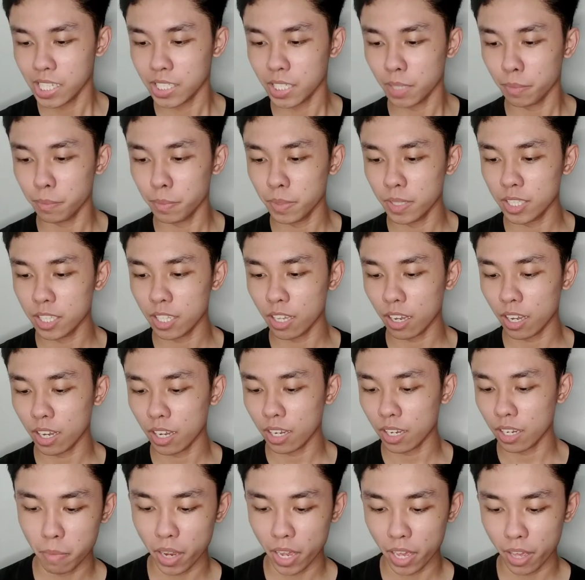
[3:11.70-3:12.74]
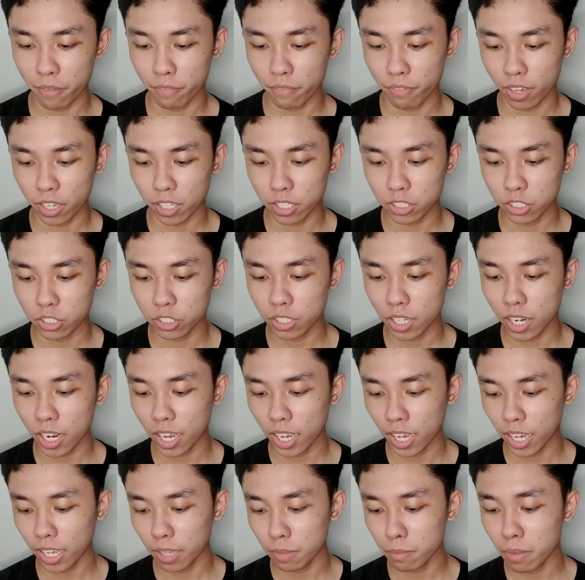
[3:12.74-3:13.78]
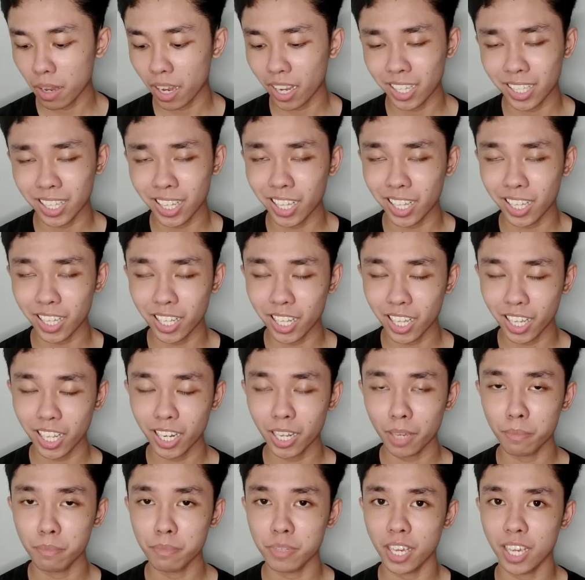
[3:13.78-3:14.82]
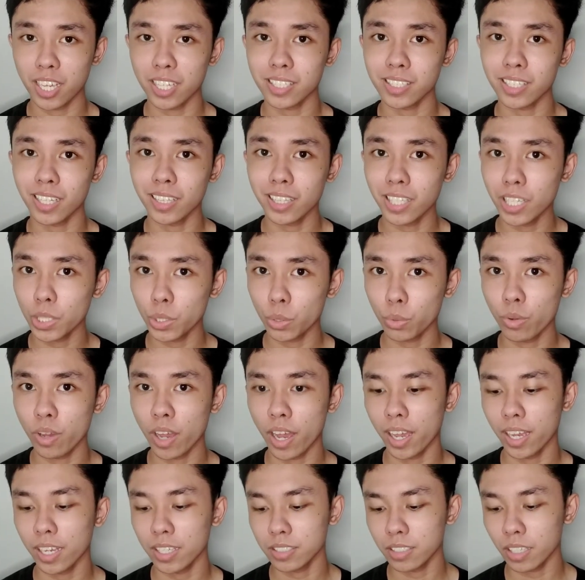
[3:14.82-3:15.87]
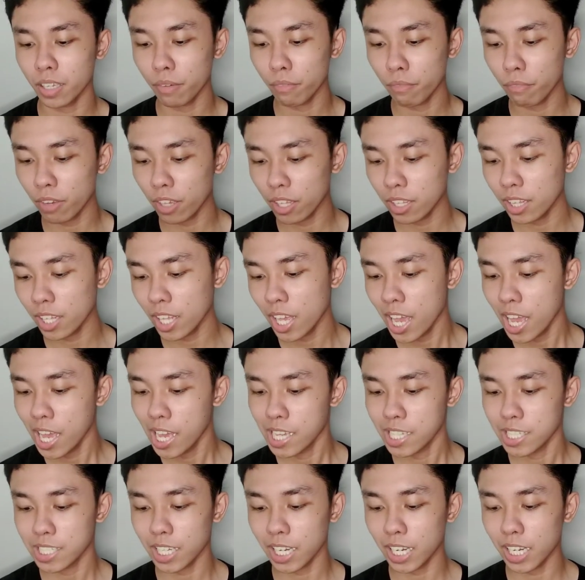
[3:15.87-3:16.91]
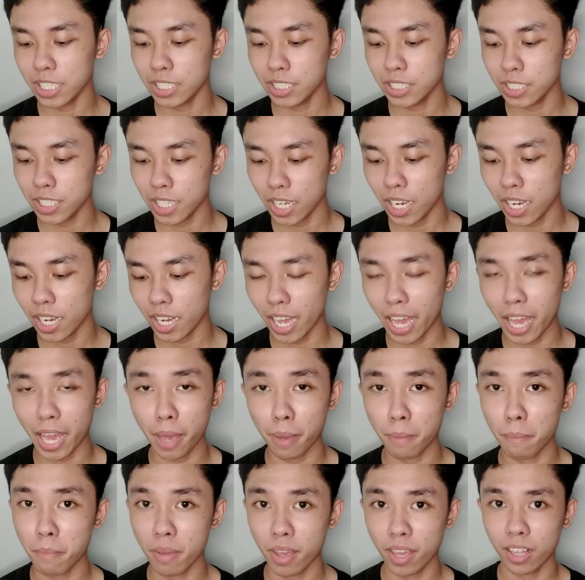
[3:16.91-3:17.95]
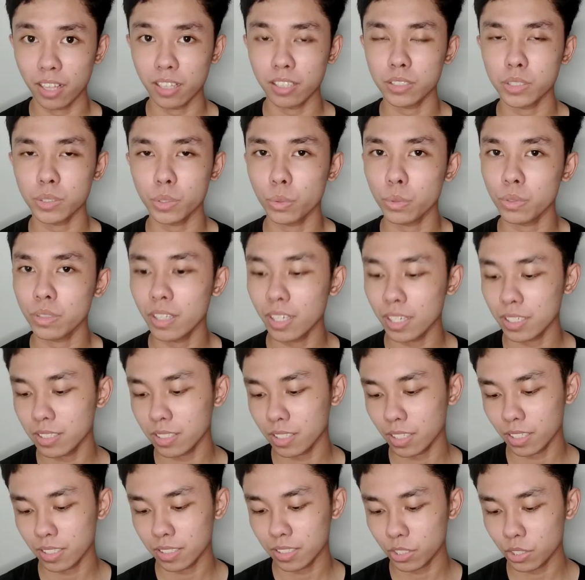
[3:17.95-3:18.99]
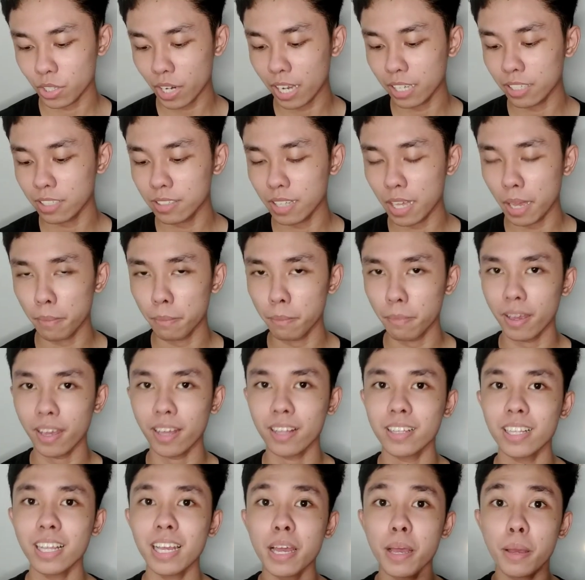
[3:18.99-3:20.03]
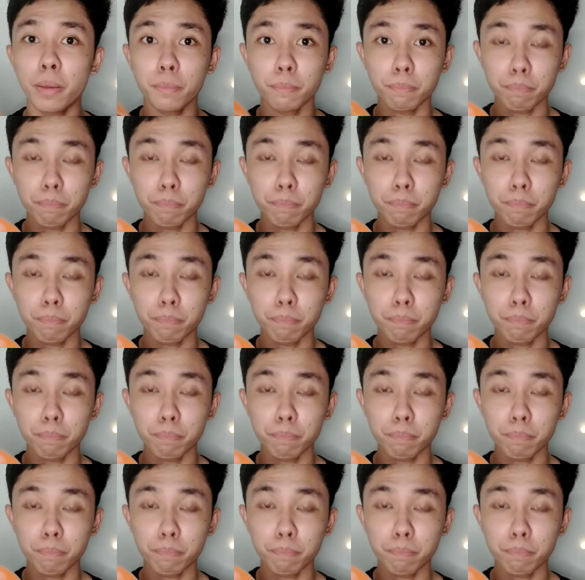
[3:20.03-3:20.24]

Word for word: sa pinaka mga effects niya and makiniklaim niya is nandito guys. Even sa kanyang ML. So this is 300 ml